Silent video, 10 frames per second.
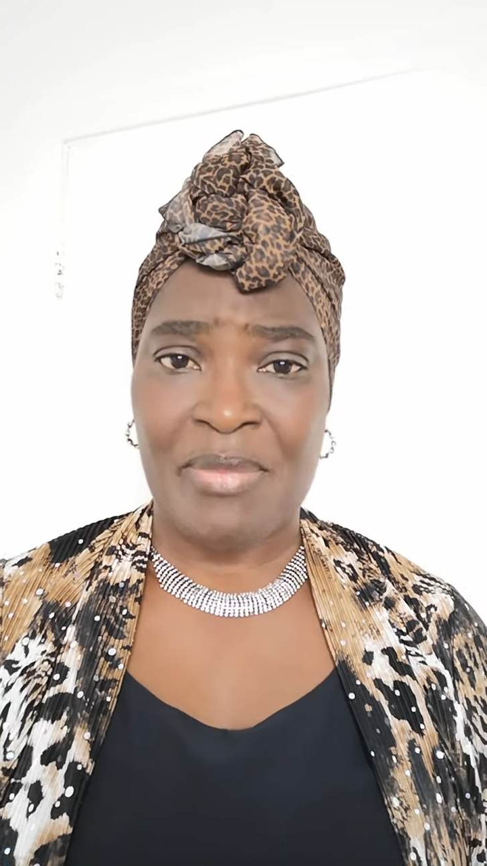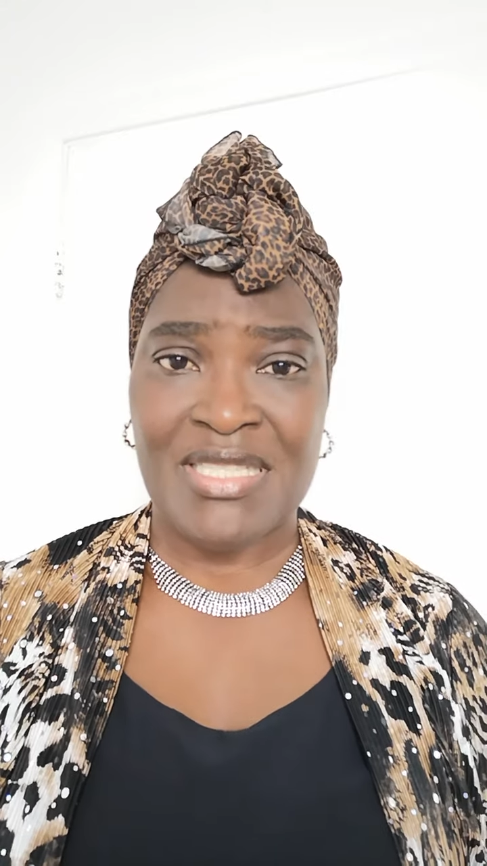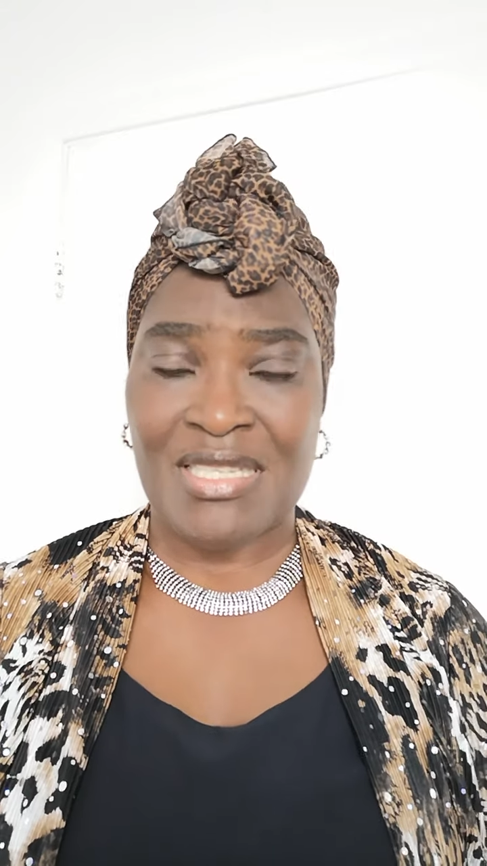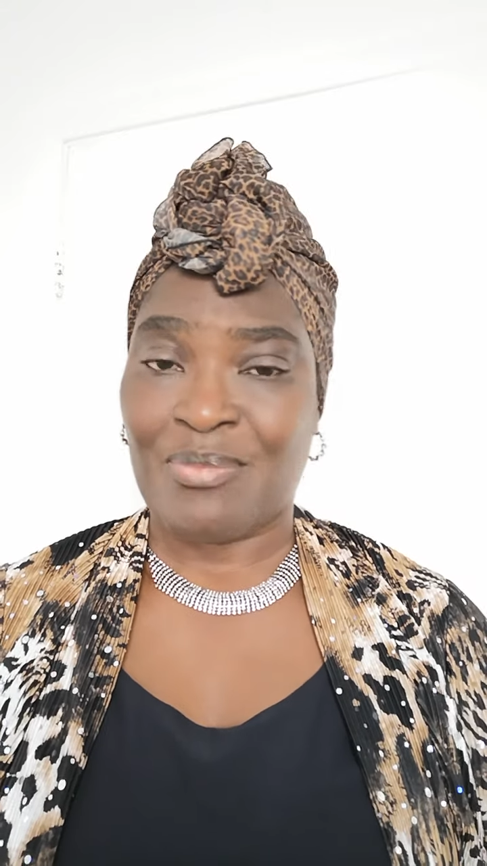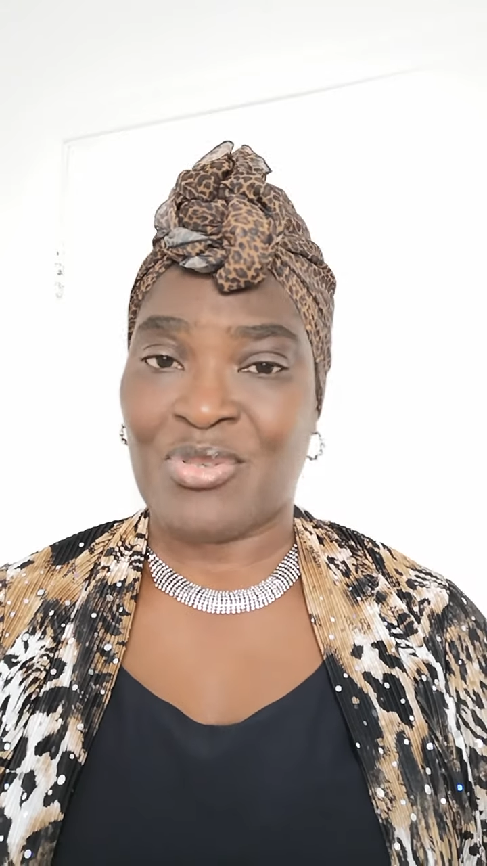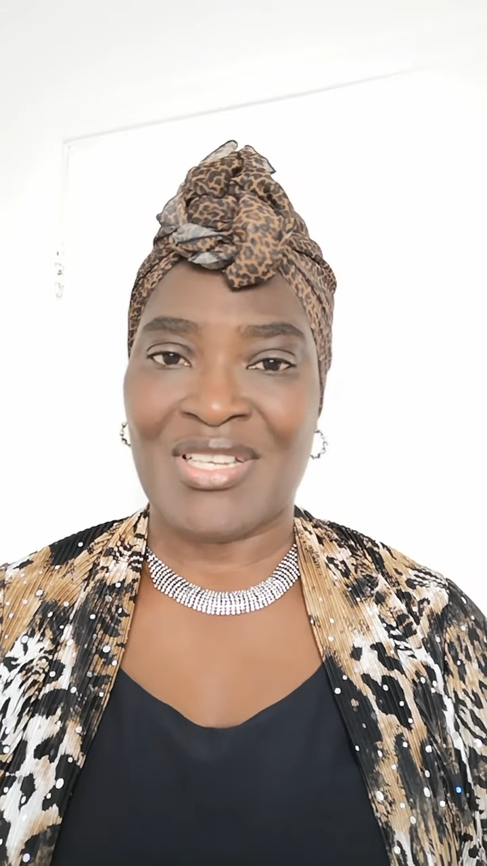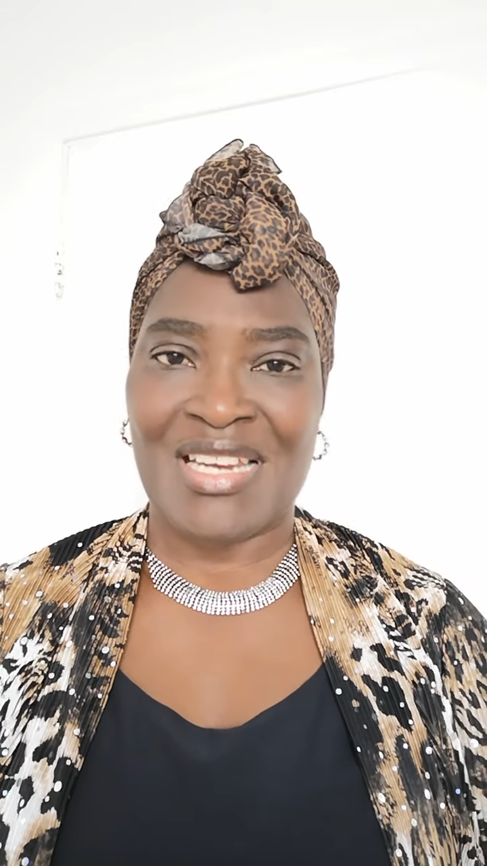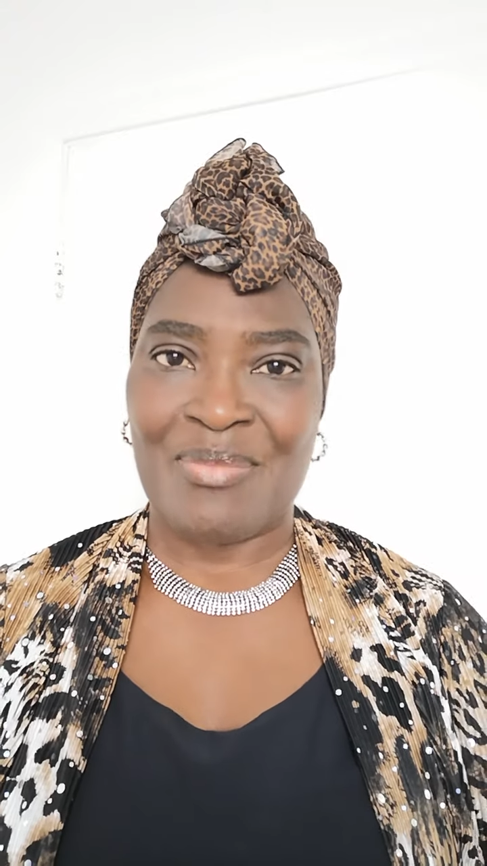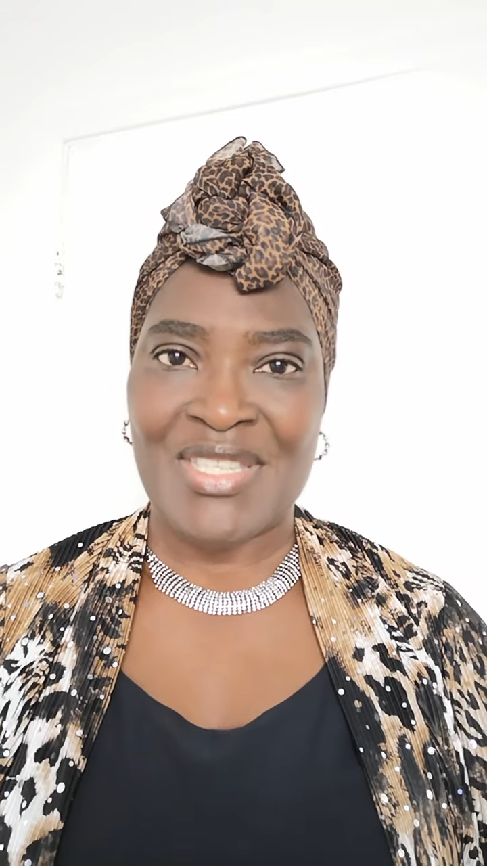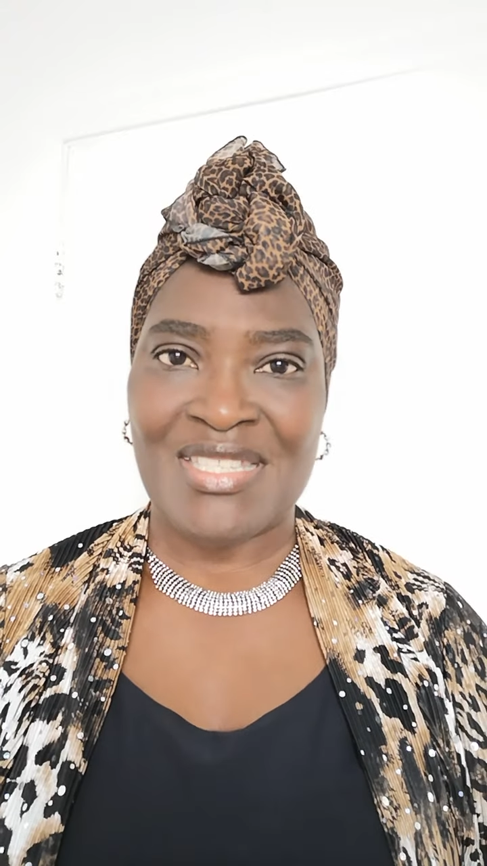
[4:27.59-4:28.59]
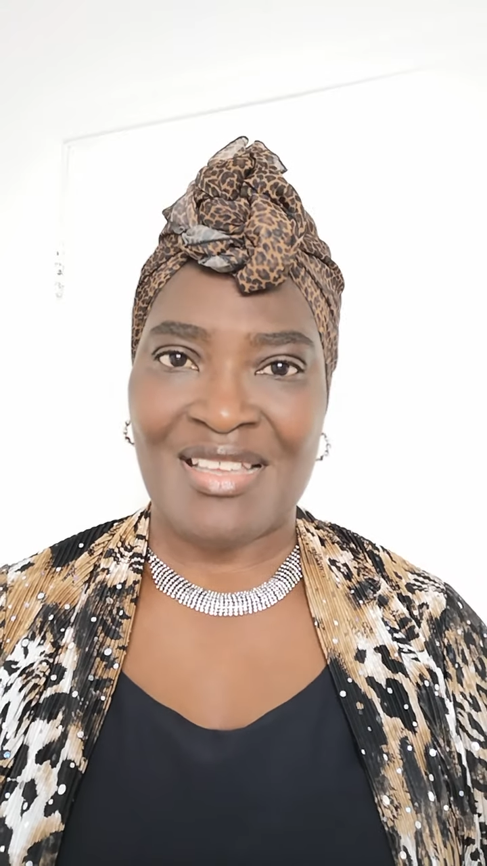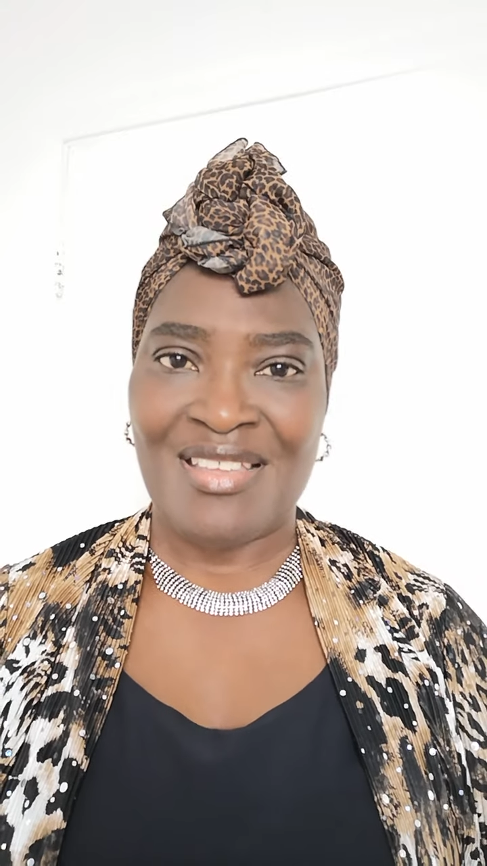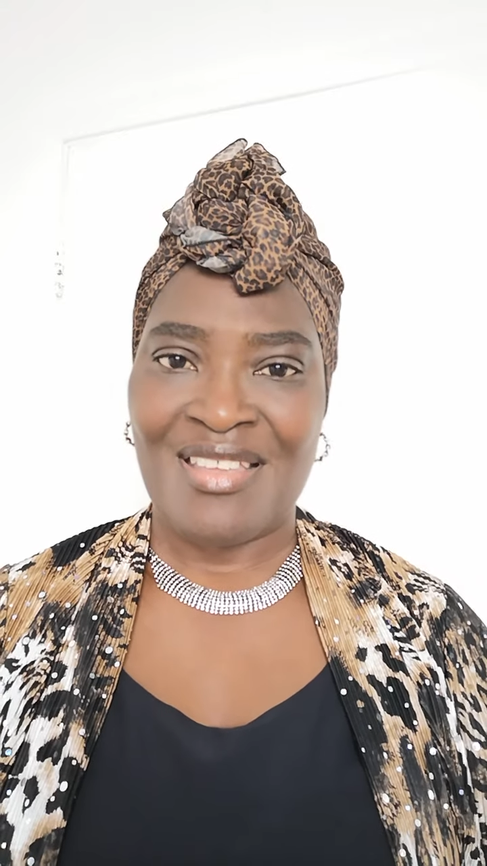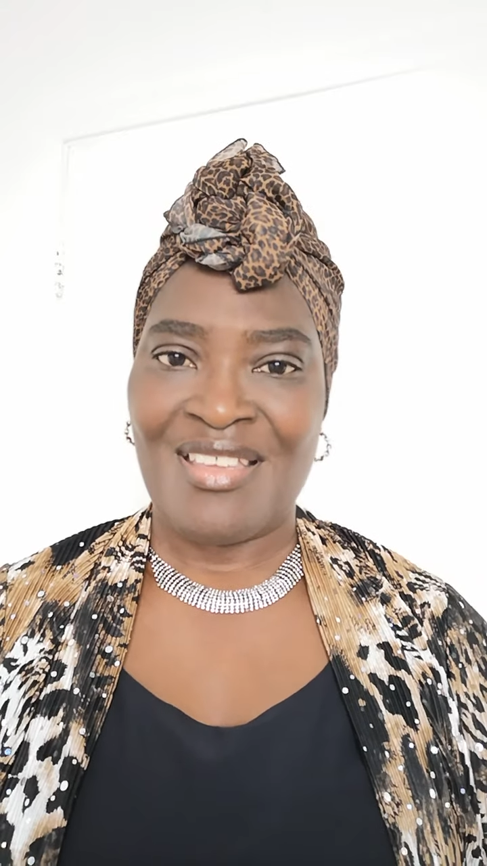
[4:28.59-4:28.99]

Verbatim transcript: ambassades pour réclamer ça.